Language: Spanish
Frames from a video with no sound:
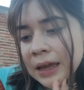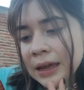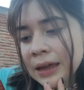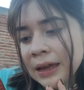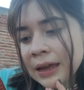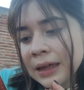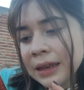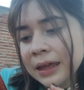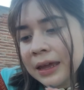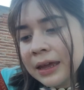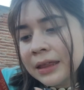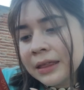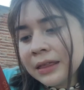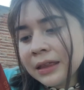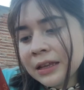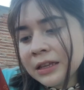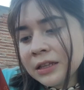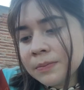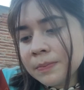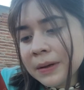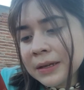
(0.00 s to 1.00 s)

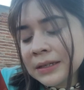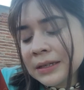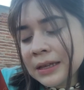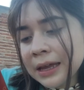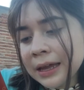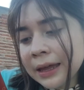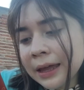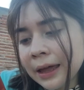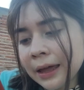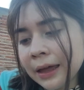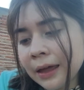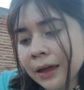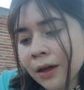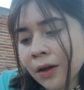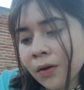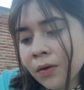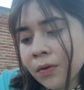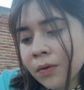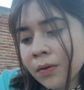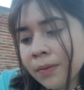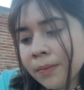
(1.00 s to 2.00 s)
Ingredientes, pasta de
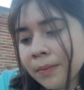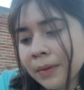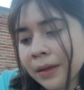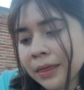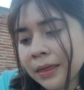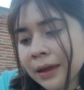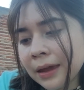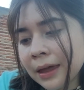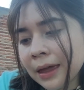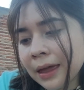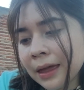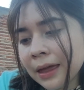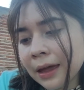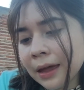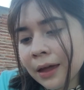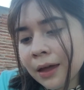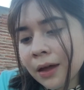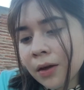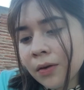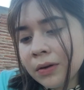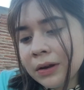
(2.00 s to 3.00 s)
cacao, manteca de
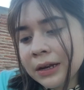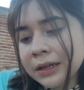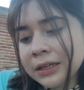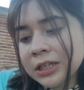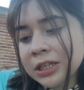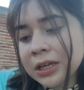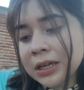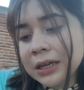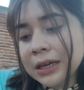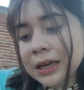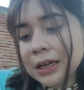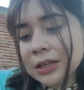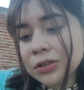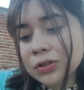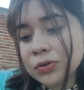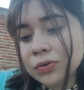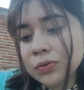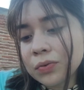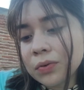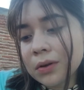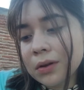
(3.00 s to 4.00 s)
cacao, leche y
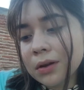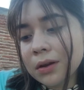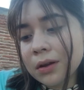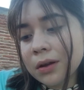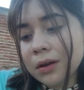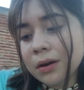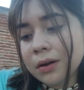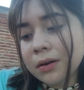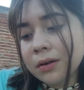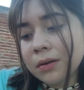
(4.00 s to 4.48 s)
azúcar.